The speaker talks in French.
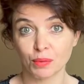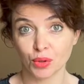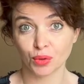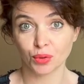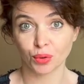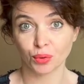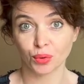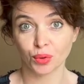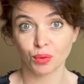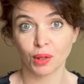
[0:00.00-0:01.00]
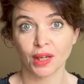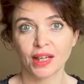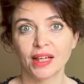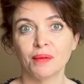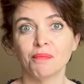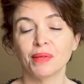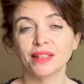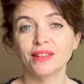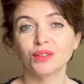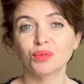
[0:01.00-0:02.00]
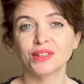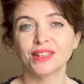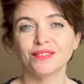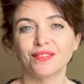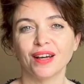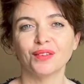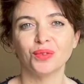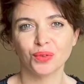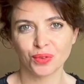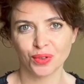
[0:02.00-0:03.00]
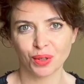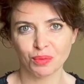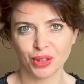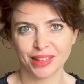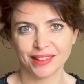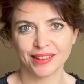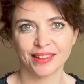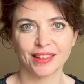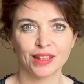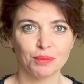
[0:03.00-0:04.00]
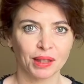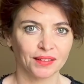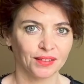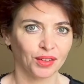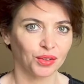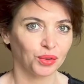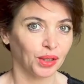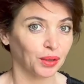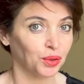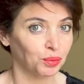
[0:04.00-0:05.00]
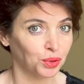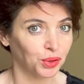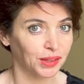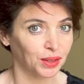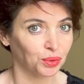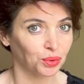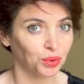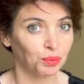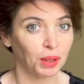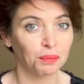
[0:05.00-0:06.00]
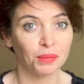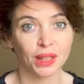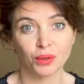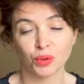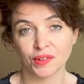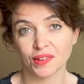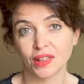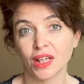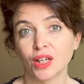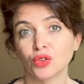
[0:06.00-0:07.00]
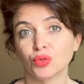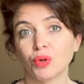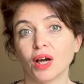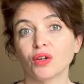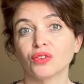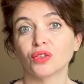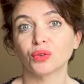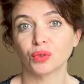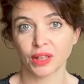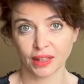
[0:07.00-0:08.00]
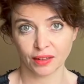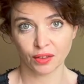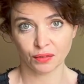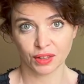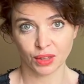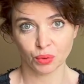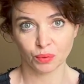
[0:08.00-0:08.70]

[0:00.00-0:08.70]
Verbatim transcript: chose sur YouTube. Mettre des sous-titres va non seulement aider les personnes de la communauté YouTube, mais aussi toi en tant que créateur vidéo.